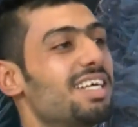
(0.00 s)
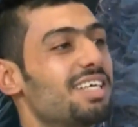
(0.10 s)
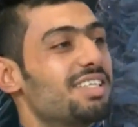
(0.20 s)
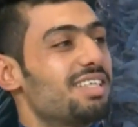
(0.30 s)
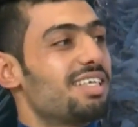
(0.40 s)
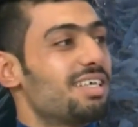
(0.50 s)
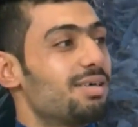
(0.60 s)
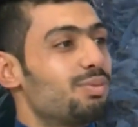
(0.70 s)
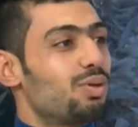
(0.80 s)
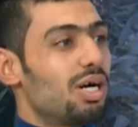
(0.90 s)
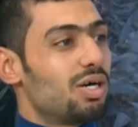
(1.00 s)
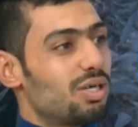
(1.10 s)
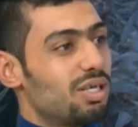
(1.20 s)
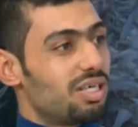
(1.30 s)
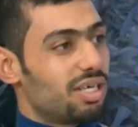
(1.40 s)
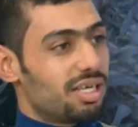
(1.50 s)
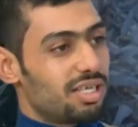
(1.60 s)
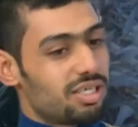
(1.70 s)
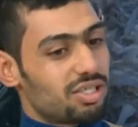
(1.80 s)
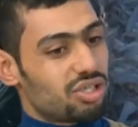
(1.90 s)
لان مو له اللي
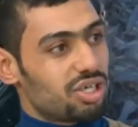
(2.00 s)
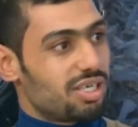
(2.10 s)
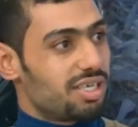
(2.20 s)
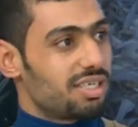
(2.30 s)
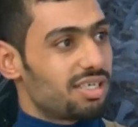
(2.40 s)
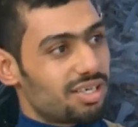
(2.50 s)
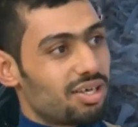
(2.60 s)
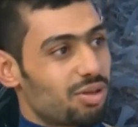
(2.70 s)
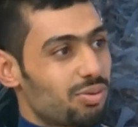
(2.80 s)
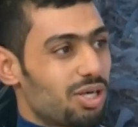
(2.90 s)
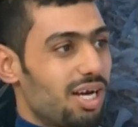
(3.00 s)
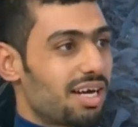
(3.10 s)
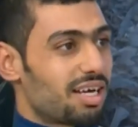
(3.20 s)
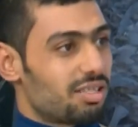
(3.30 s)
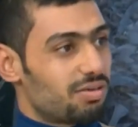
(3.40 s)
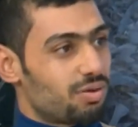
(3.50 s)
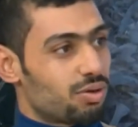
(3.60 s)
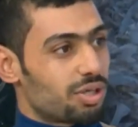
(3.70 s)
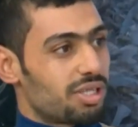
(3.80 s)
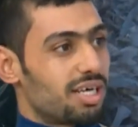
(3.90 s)
يعني كان يضبط الحركات
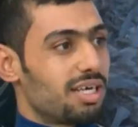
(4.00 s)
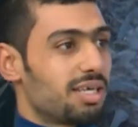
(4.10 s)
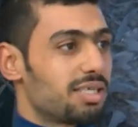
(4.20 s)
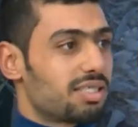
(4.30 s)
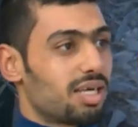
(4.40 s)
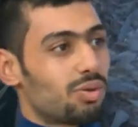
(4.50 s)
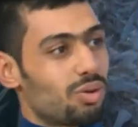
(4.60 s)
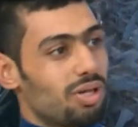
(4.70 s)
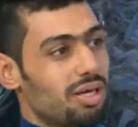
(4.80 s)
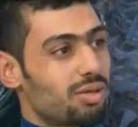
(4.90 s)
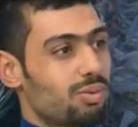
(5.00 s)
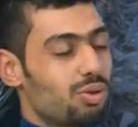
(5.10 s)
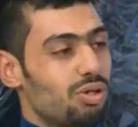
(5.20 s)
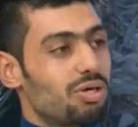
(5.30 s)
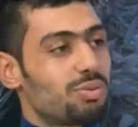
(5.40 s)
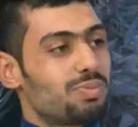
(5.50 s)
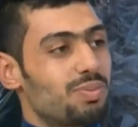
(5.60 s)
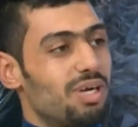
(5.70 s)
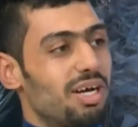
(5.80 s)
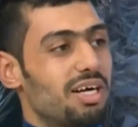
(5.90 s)
الفنون القتاليه الصد واللكم والضرب
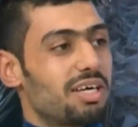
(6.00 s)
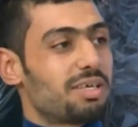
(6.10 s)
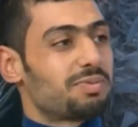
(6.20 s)
الى اخره.